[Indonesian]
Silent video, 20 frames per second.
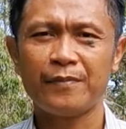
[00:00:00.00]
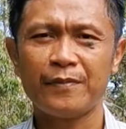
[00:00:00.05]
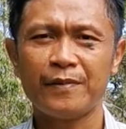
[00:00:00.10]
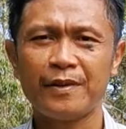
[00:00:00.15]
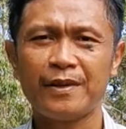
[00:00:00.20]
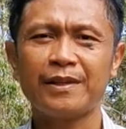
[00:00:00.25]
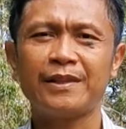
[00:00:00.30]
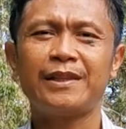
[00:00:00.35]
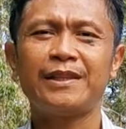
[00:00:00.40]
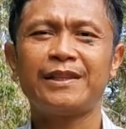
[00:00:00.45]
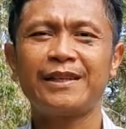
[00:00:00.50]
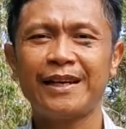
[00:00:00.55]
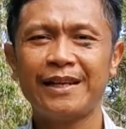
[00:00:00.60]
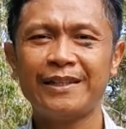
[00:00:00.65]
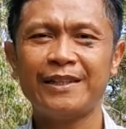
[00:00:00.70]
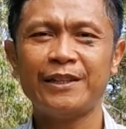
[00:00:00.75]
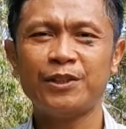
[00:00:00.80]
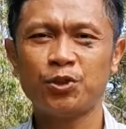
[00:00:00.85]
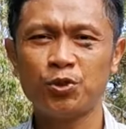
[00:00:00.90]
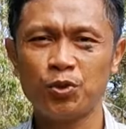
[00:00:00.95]
ketika
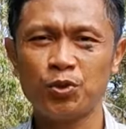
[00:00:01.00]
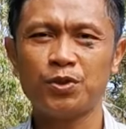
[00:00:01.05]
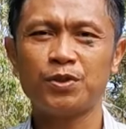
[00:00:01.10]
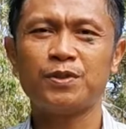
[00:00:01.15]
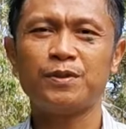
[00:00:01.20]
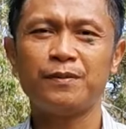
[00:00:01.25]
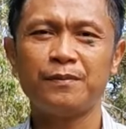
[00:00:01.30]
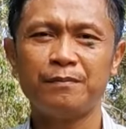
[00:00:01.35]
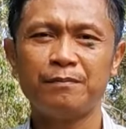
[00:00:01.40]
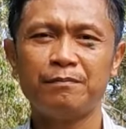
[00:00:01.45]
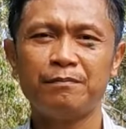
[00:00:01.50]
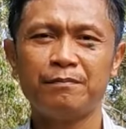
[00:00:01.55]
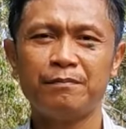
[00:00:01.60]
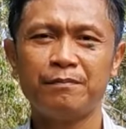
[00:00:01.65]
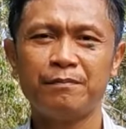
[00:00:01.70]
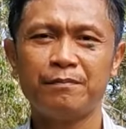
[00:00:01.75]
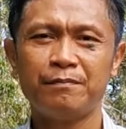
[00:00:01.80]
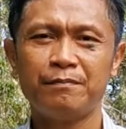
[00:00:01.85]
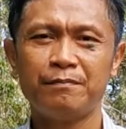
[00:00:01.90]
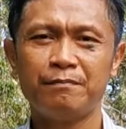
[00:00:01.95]
Yesus
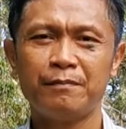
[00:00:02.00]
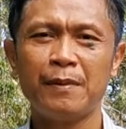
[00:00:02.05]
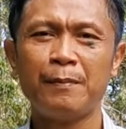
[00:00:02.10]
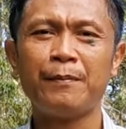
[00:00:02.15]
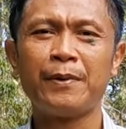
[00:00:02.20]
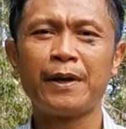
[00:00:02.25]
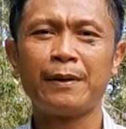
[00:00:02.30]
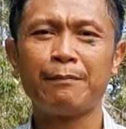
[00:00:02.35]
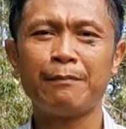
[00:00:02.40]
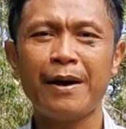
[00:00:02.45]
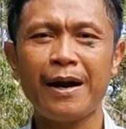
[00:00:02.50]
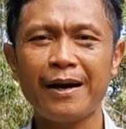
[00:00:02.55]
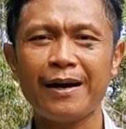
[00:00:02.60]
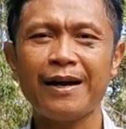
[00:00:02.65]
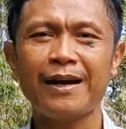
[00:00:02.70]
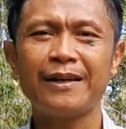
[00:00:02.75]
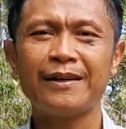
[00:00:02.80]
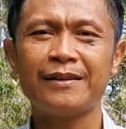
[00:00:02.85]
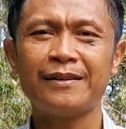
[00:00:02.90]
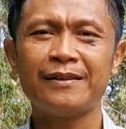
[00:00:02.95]
memberi
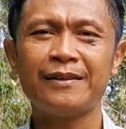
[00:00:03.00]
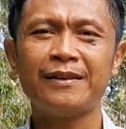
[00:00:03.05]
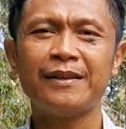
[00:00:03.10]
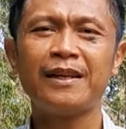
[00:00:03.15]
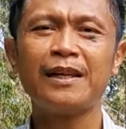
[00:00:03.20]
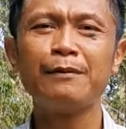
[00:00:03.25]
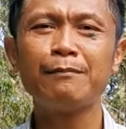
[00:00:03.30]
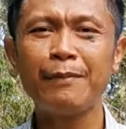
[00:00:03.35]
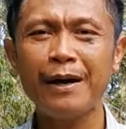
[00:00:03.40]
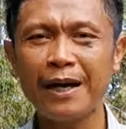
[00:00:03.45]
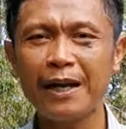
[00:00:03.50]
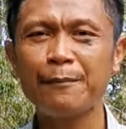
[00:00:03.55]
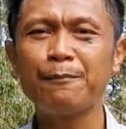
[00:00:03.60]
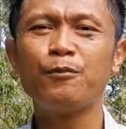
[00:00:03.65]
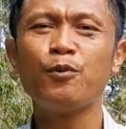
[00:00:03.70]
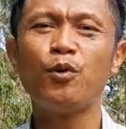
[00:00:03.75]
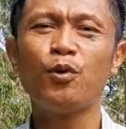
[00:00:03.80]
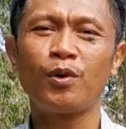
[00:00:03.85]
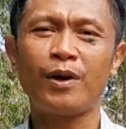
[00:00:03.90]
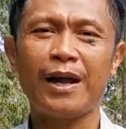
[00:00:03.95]
makan 5.000
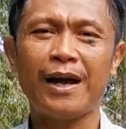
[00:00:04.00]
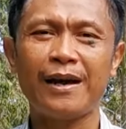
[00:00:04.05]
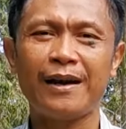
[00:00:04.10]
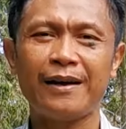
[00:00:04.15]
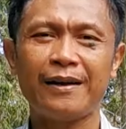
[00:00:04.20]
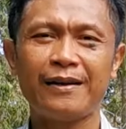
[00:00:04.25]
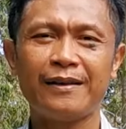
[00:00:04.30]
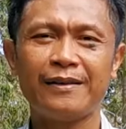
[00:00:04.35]
orang.